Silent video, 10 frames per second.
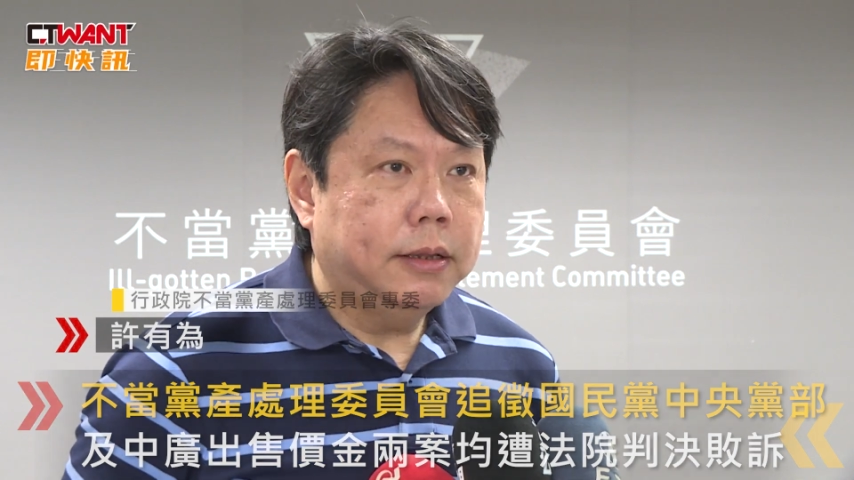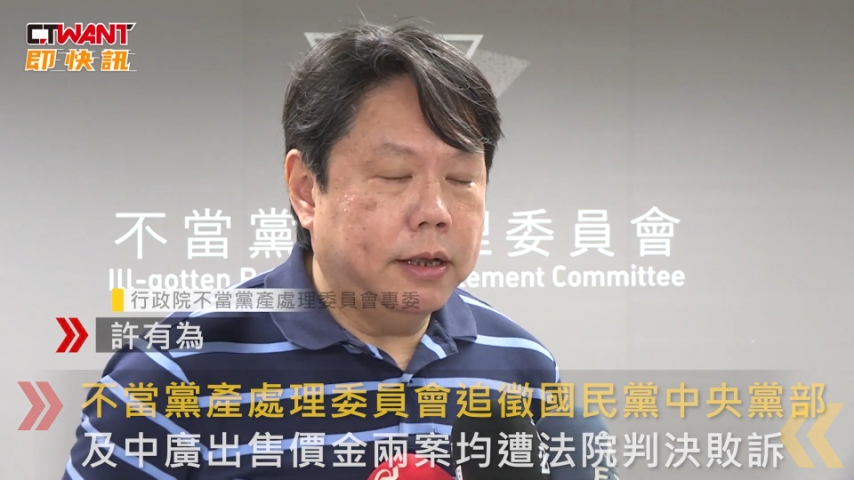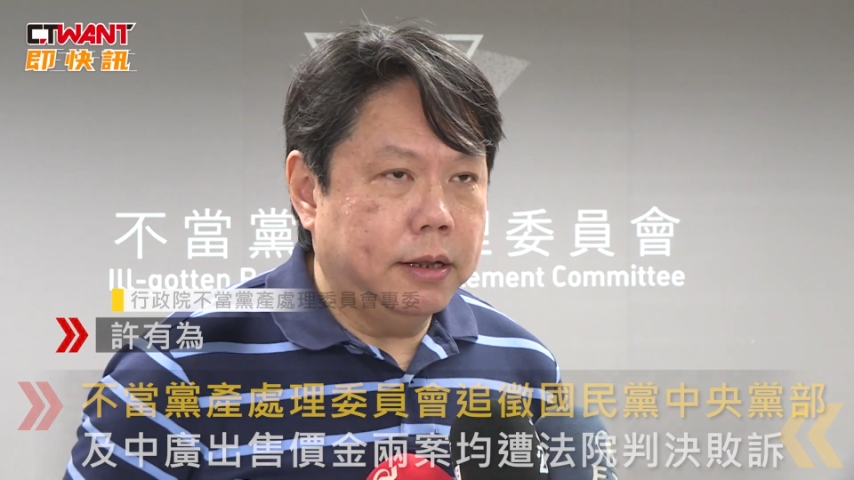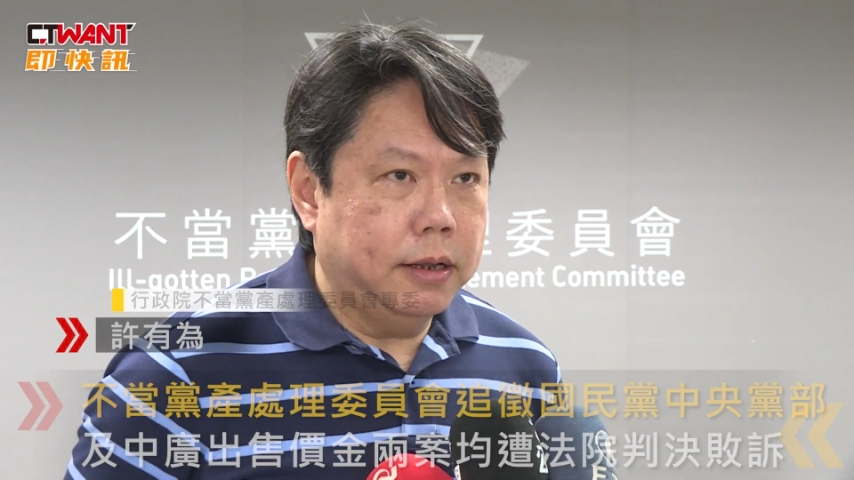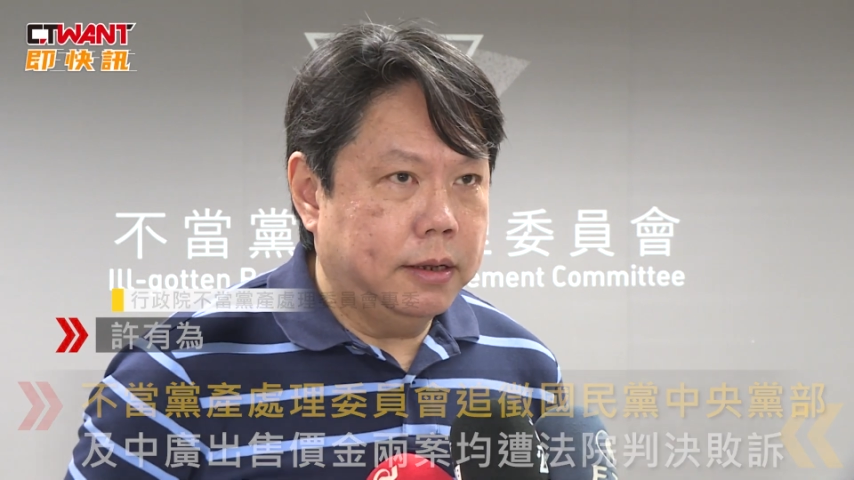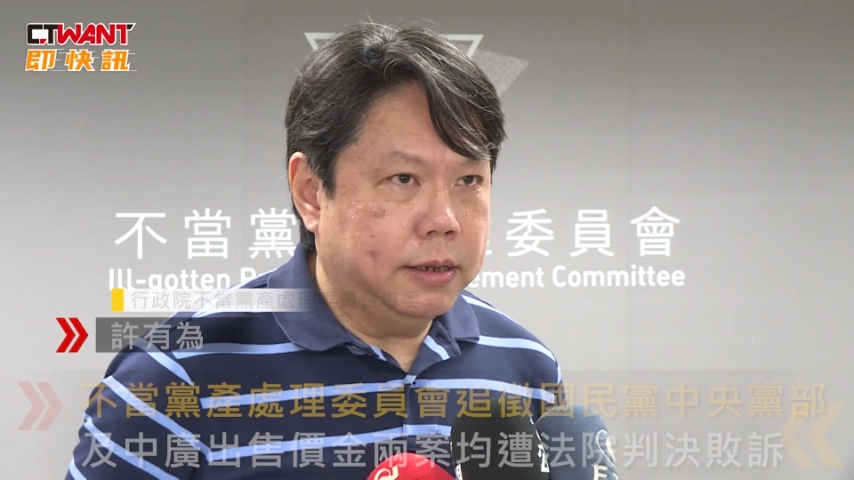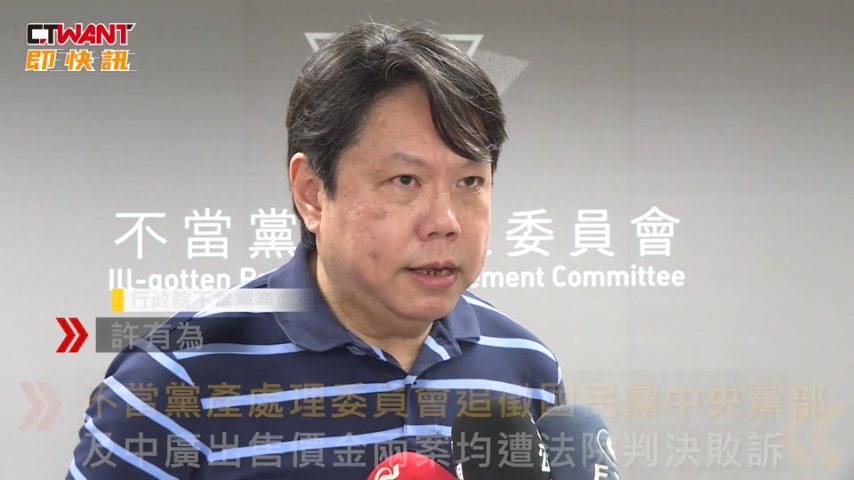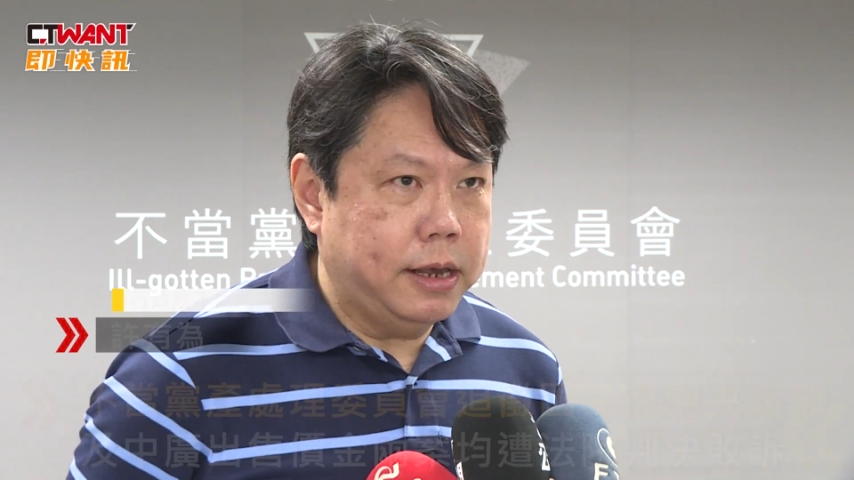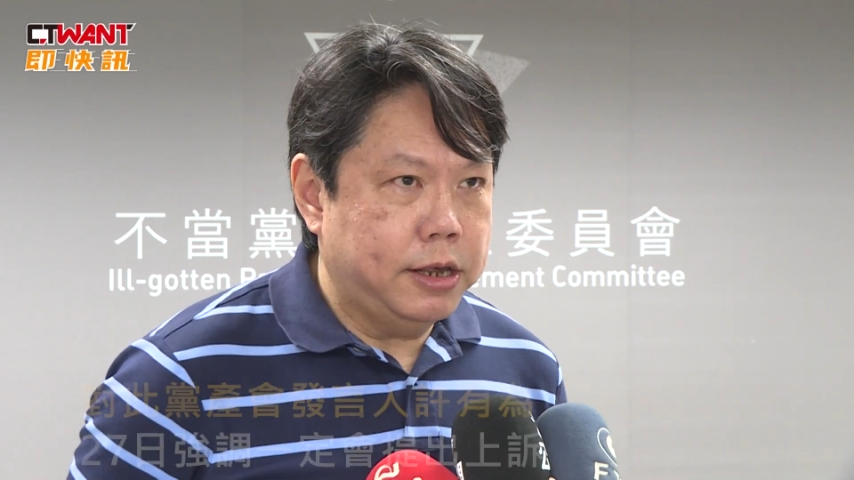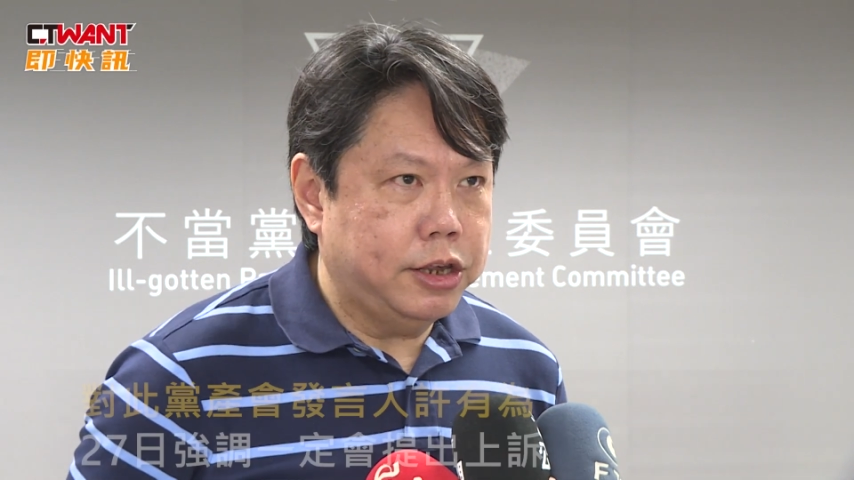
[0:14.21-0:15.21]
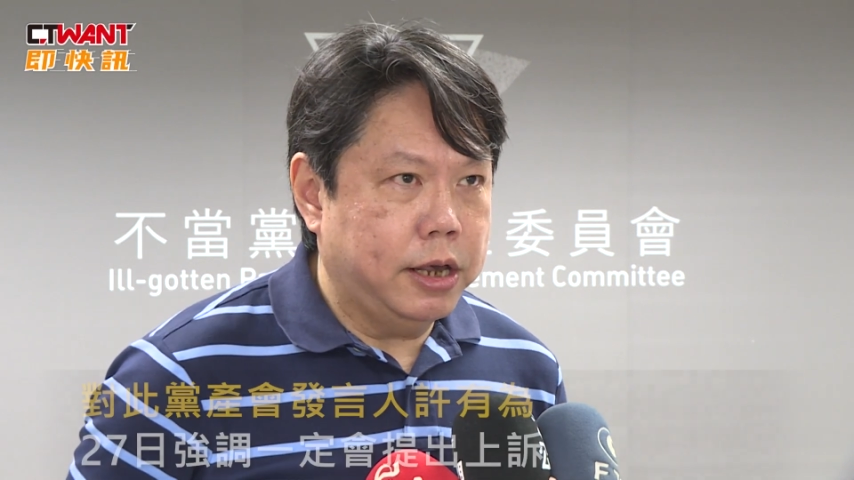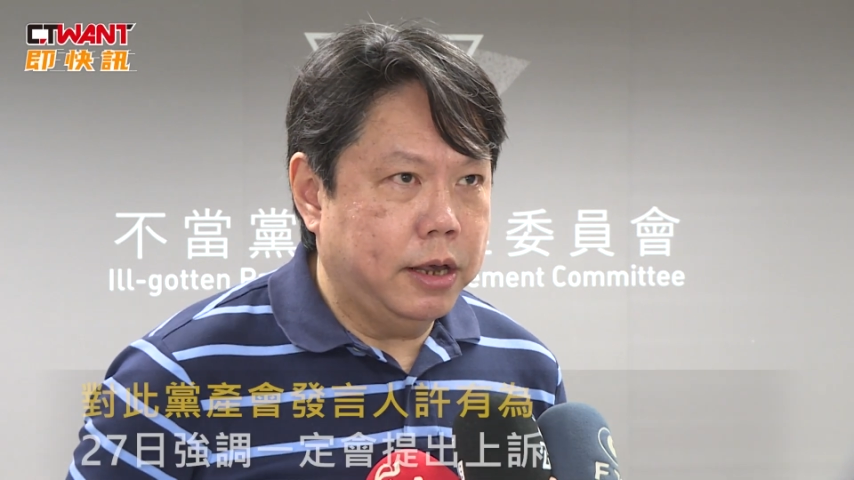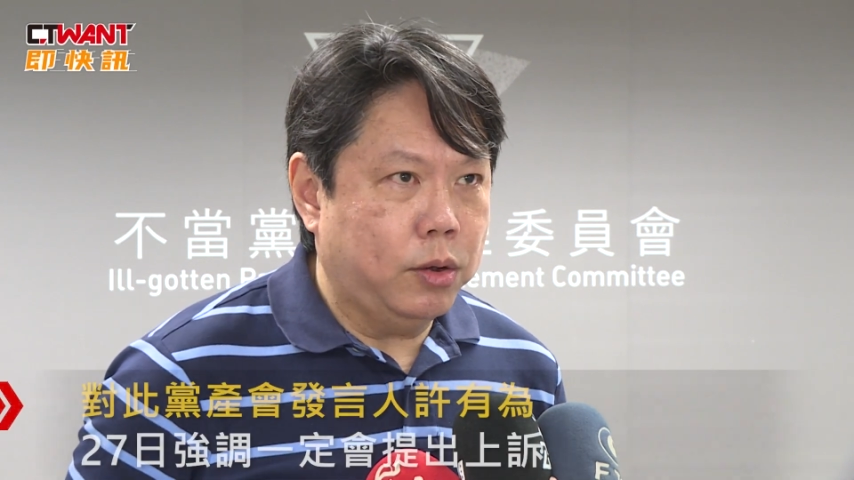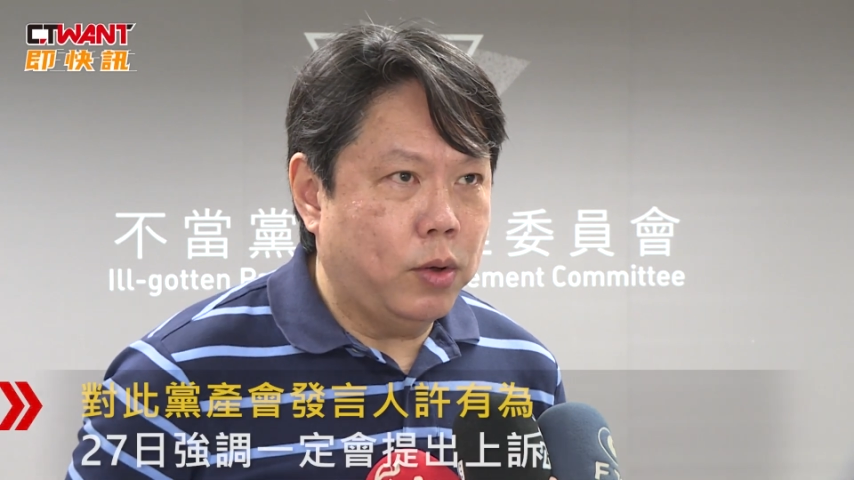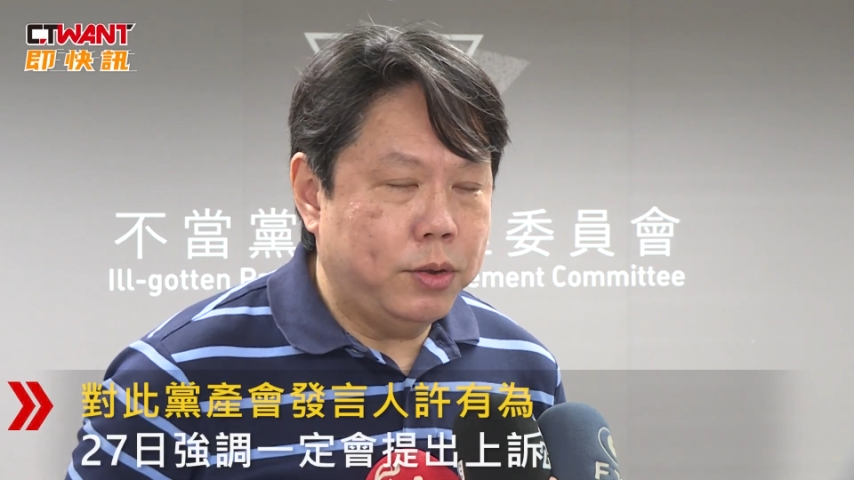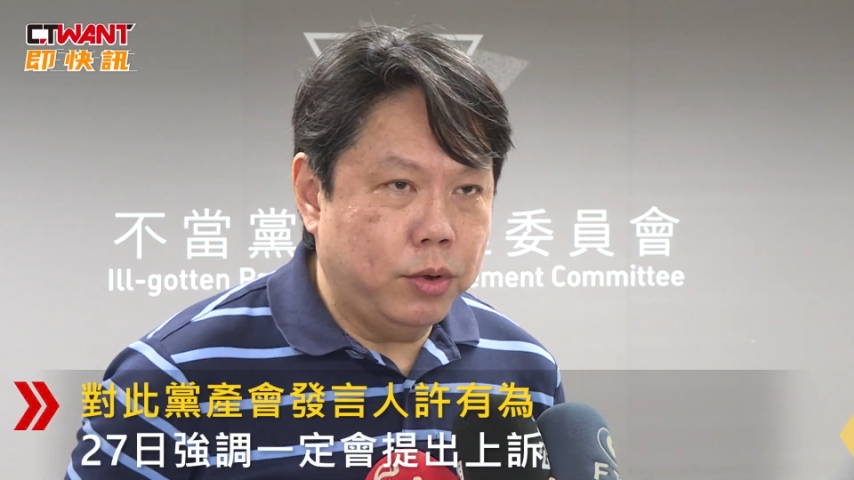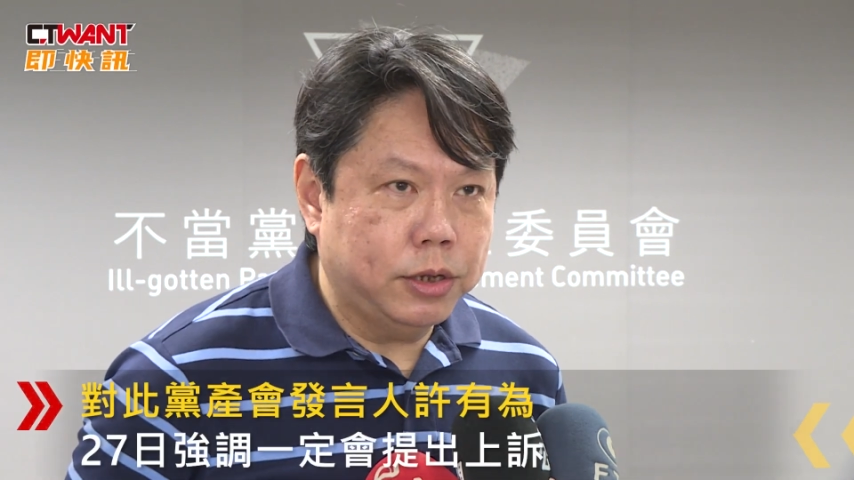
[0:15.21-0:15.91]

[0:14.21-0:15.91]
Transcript: 的这一些关